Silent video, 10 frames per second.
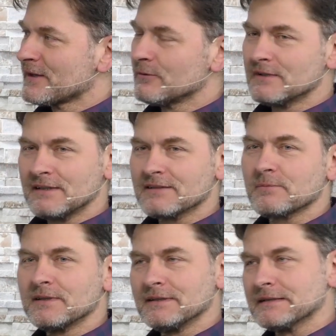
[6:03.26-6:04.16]
ohne dass
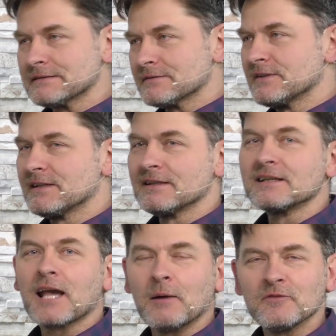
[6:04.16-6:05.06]
man jetzt irgendwie einen
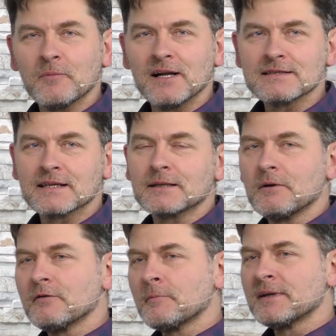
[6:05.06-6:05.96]
Krampf im Hals kriegt,
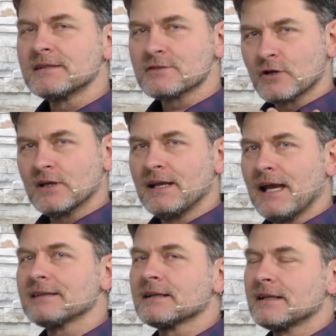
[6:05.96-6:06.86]
aber wenn man die Zunge
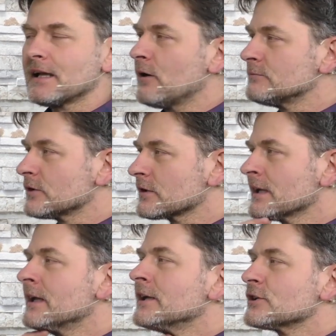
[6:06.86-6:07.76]
leicht an den Gaumen
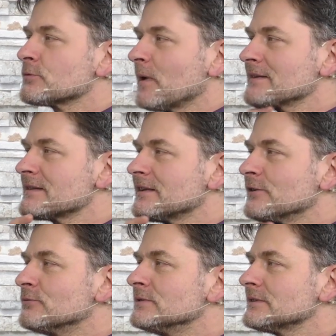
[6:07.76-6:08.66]
drückt, spannt sich
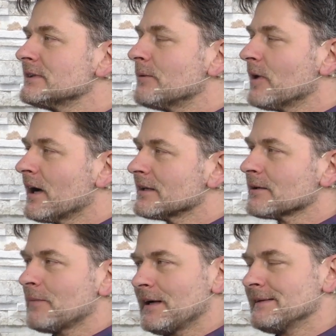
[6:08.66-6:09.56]
hier unten der Bereich
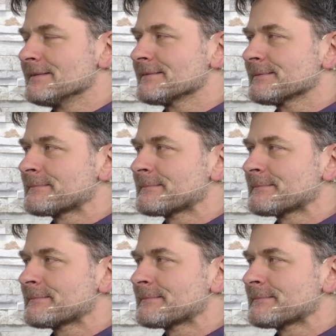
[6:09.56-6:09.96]
am Hals.